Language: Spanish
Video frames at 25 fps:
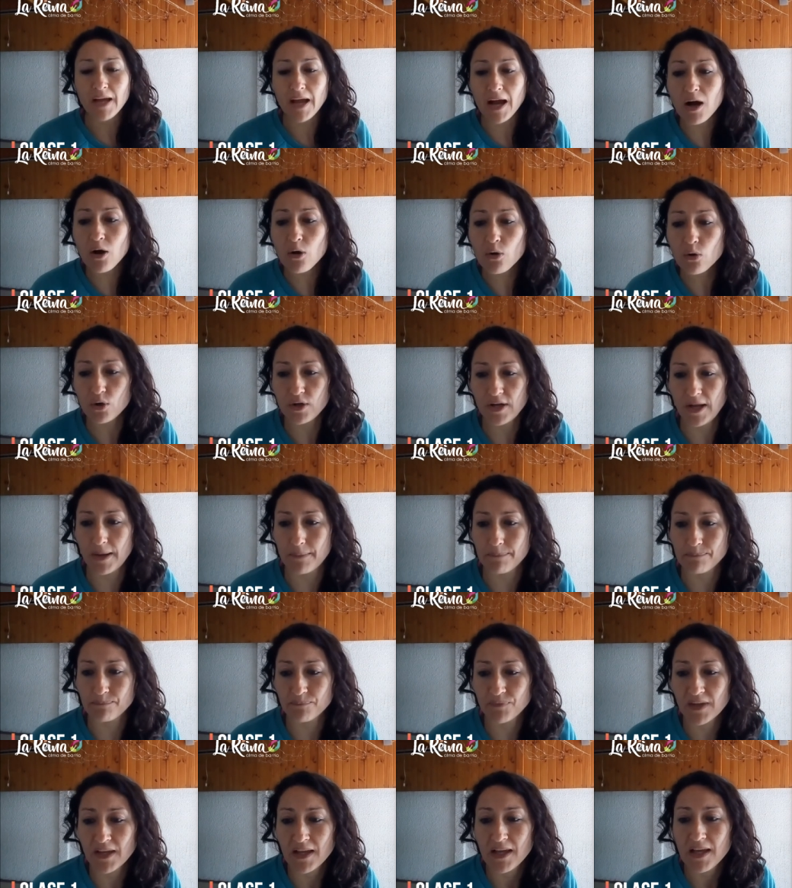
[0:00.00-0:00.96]
Ahora,
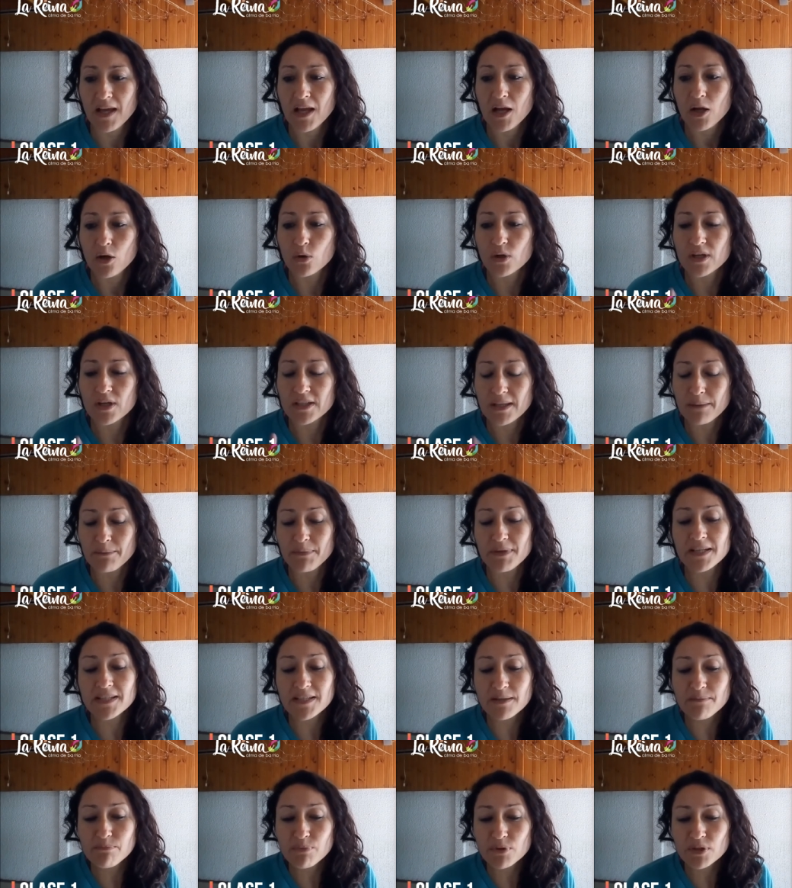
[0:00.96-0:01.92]
lo que también
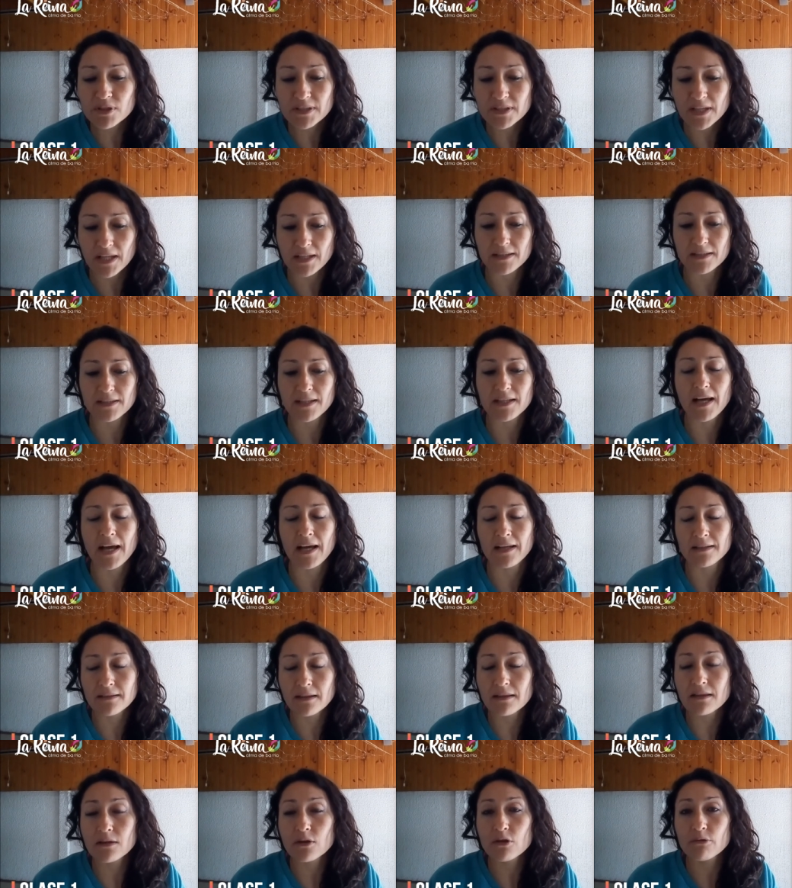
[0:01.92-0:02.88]
es importante
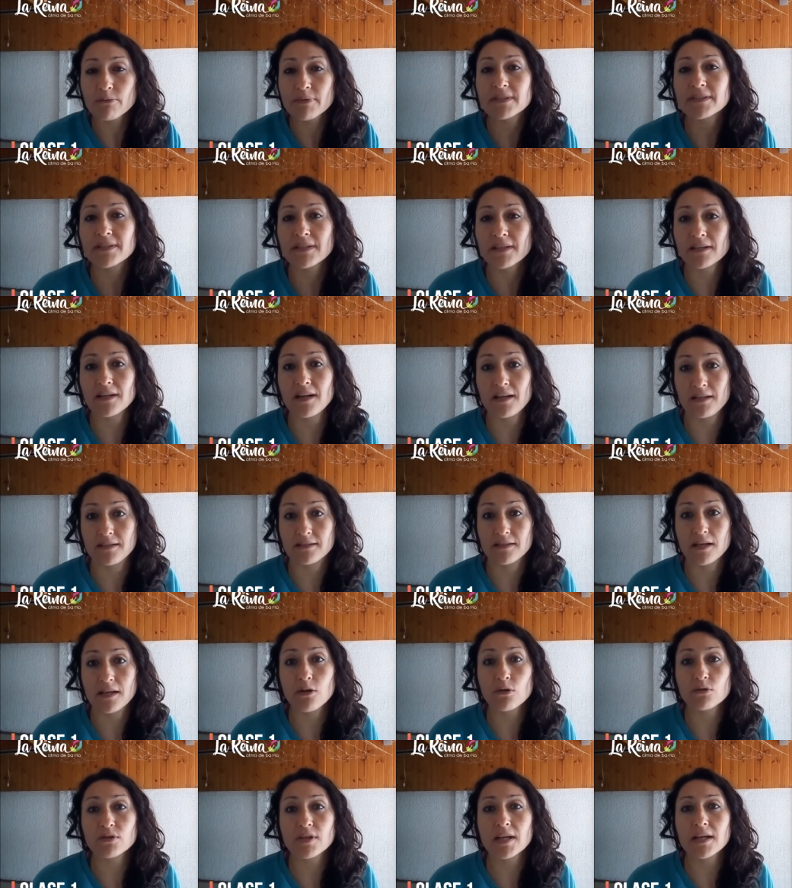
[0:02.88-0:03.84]
antes de comenzar a
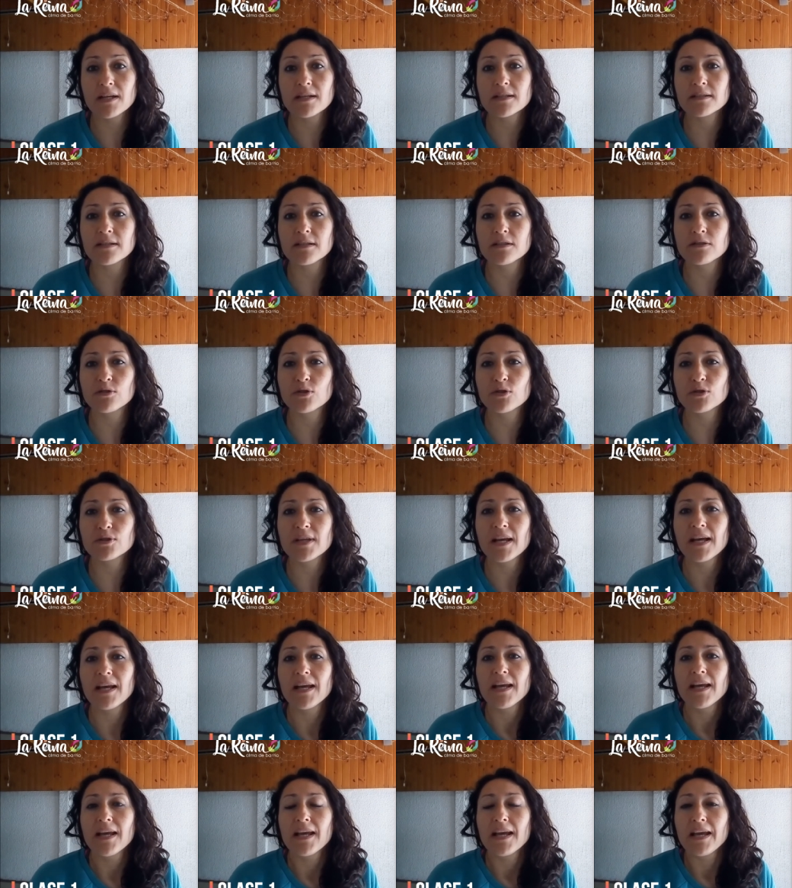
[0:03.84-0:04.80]
realizar los ejercicios
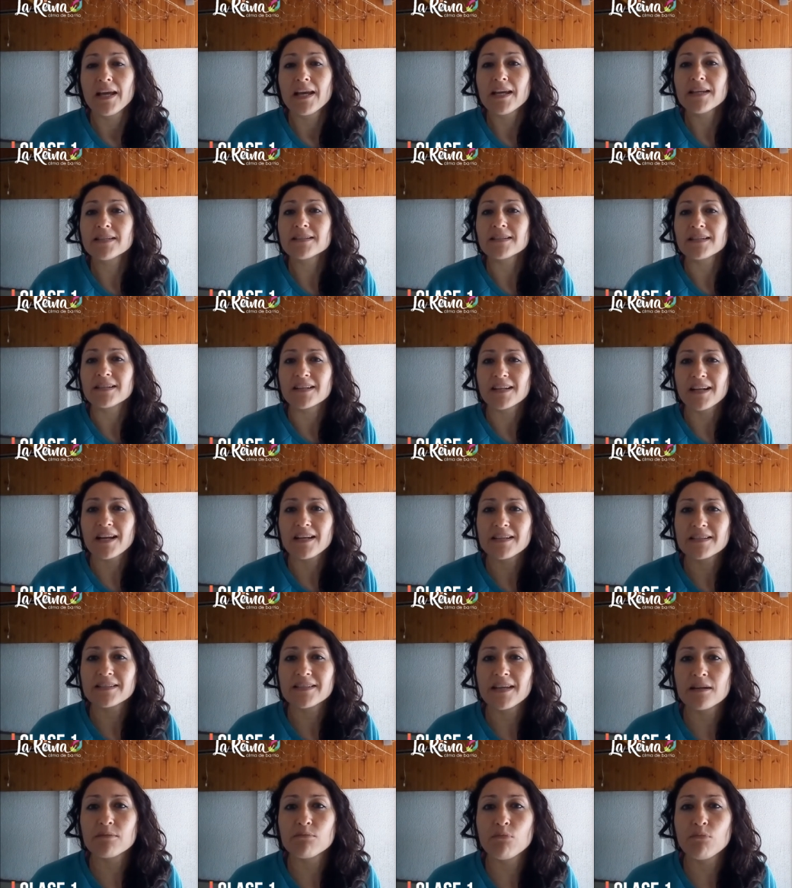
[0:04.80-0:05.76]
es
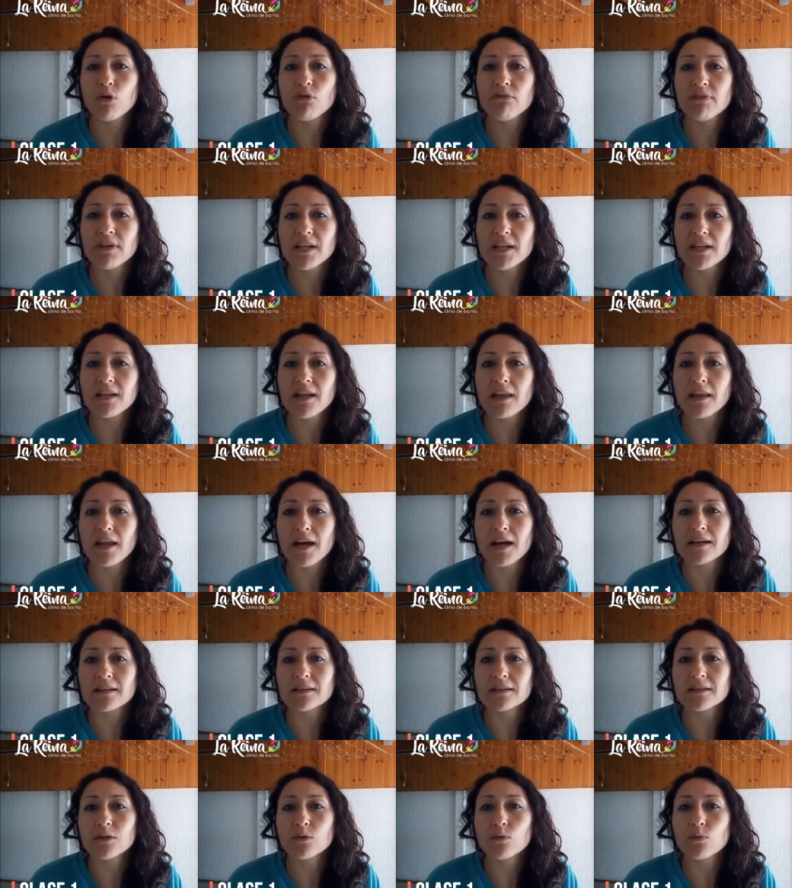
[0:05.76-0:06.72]
realizar movilidad
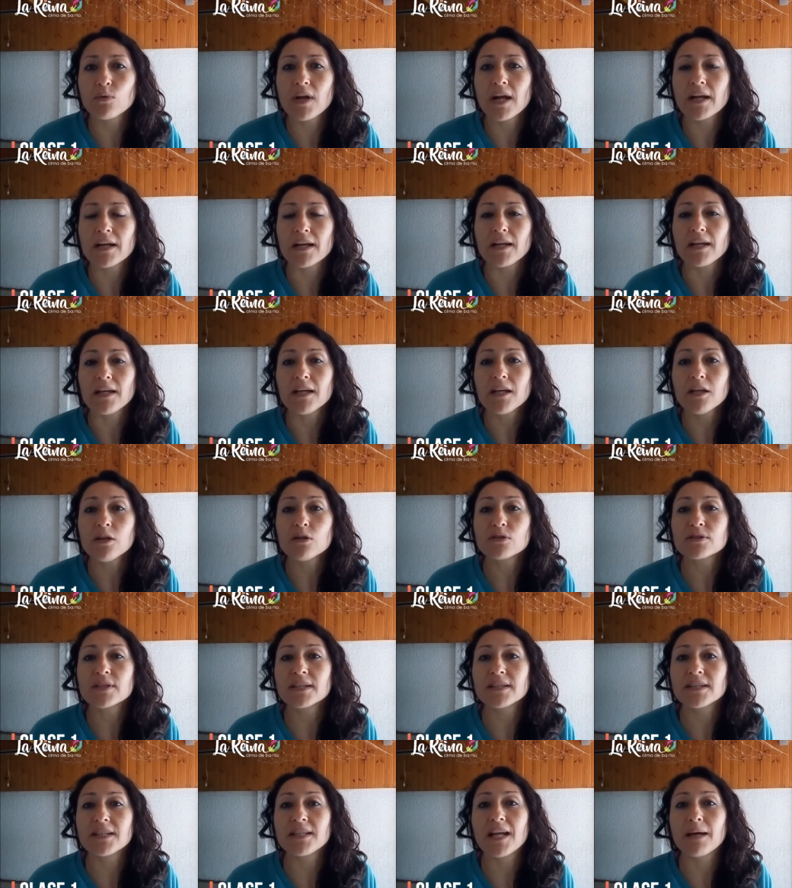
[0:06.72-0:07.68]
articular y los
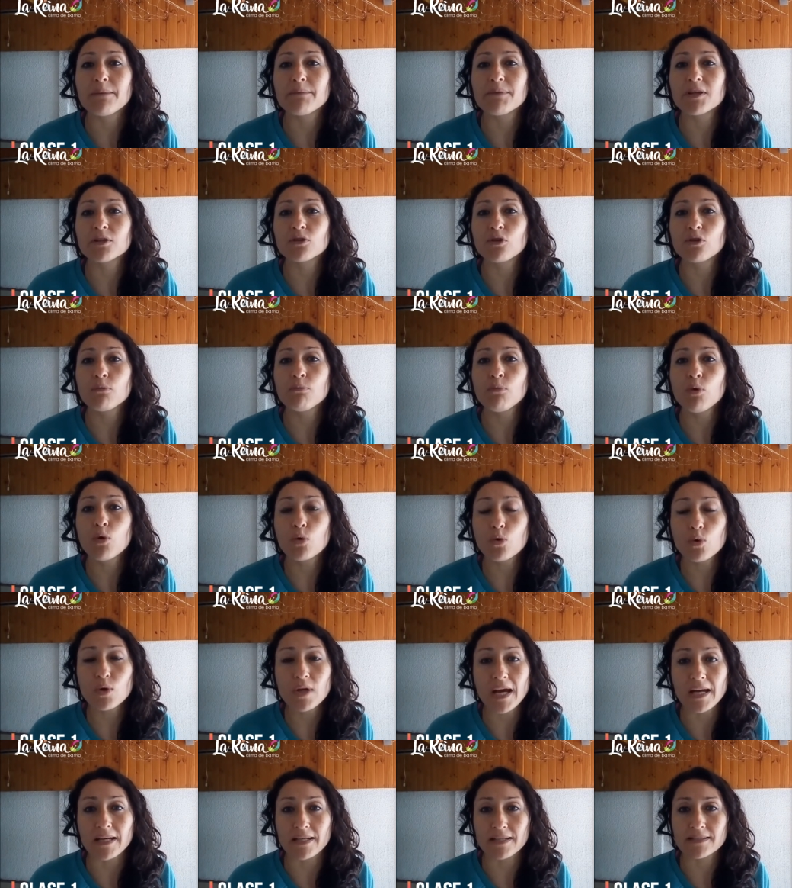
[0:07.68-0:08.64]
estiramientos
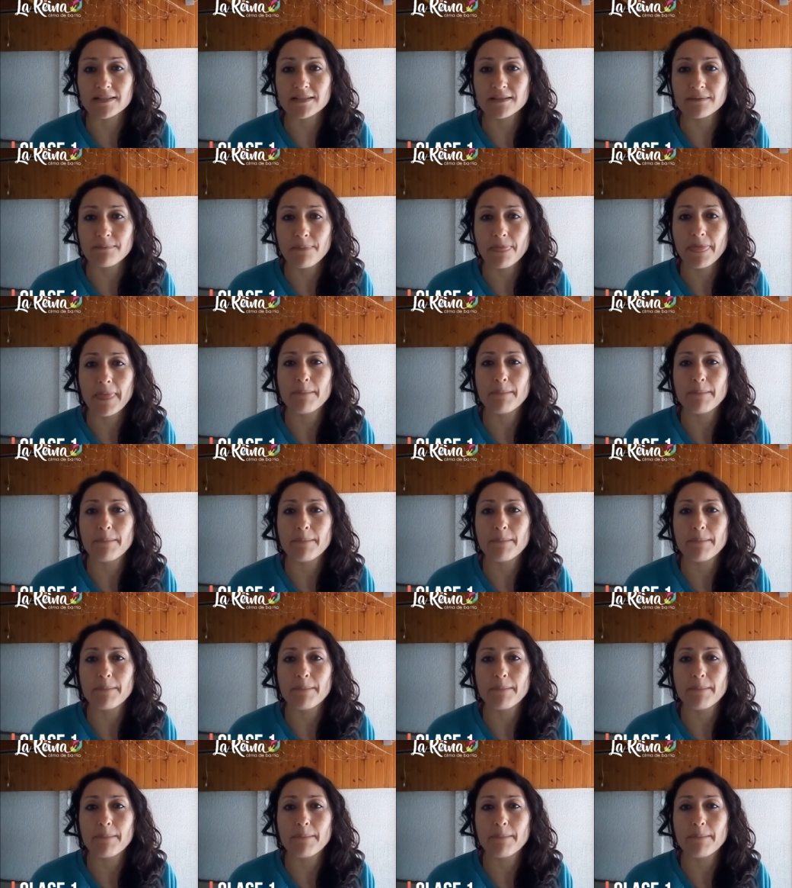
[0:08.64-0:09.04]
musculares.